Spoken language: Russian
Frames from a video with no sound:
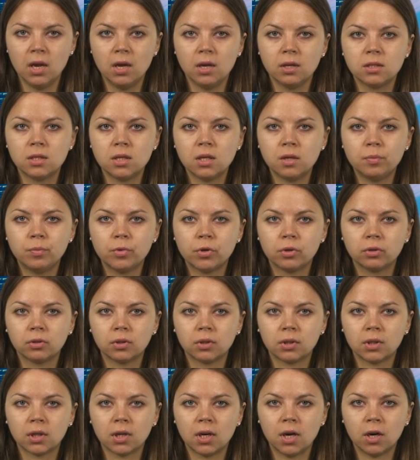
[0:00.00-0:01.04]
Серебро на
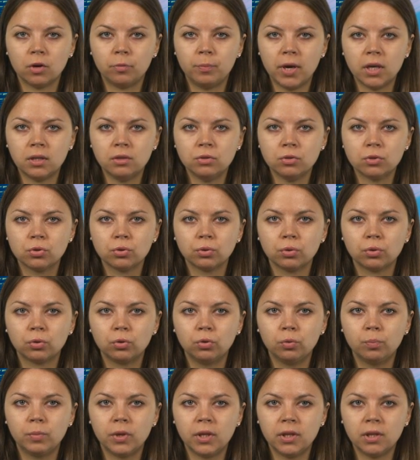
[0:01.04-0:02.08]
торгах в пятницу
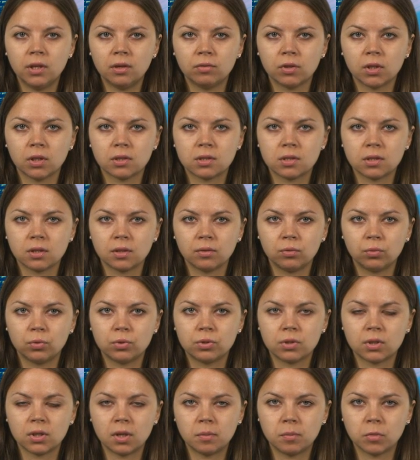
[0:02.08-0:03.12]
дублировало ценовую
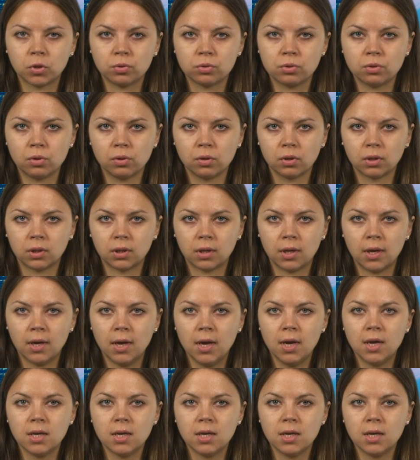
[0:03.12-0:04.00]
динамику золота,